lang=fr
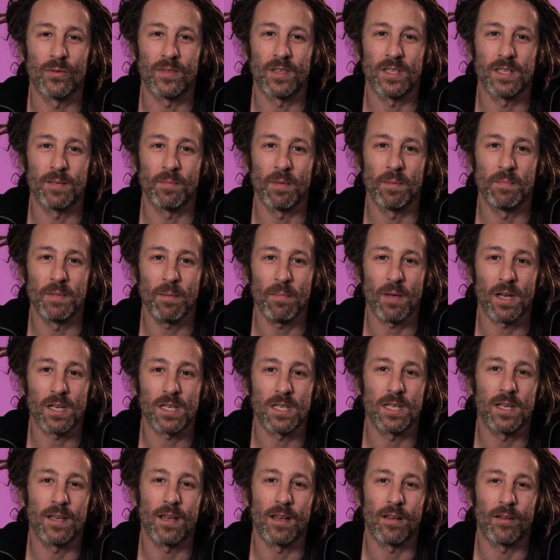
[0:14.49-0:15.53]
j'aimais bien
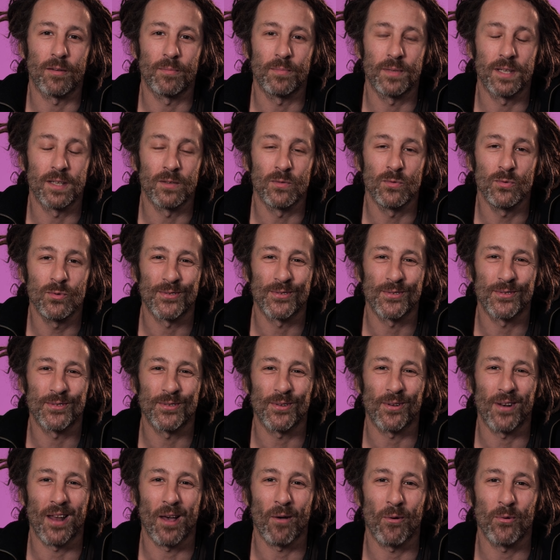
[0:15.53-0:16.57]
marcher à pieds nus
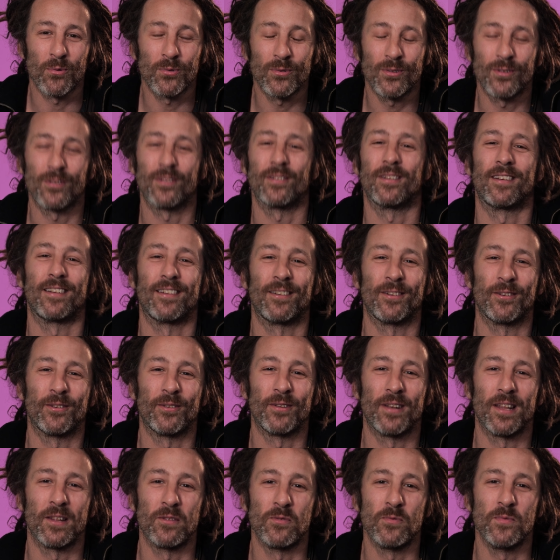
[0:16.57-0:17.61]
sur la route euh,
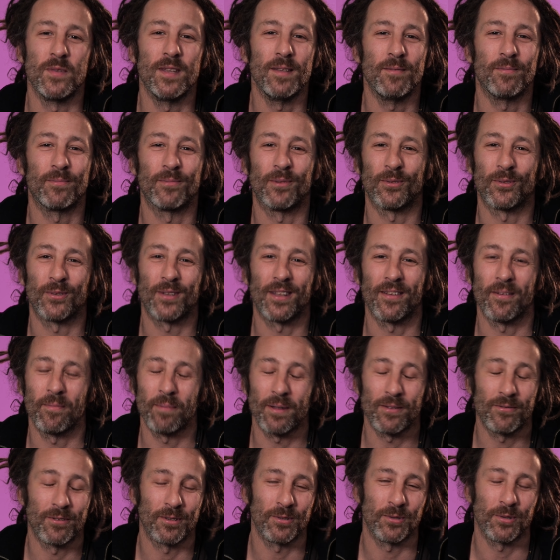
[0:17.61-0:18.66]
la nuit pendant qu'il n'y avait
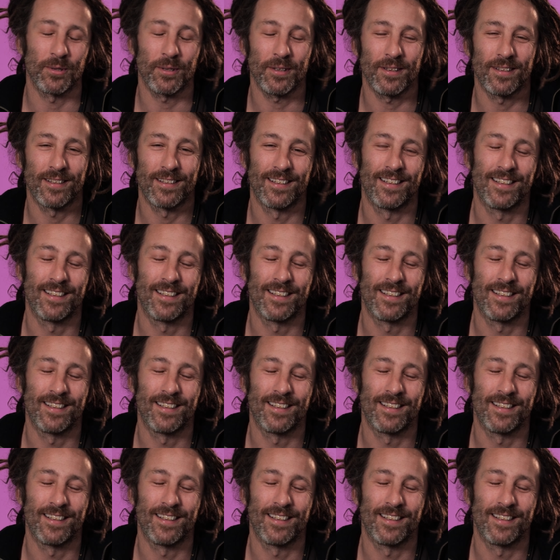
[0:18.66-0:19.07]
pas de voiture.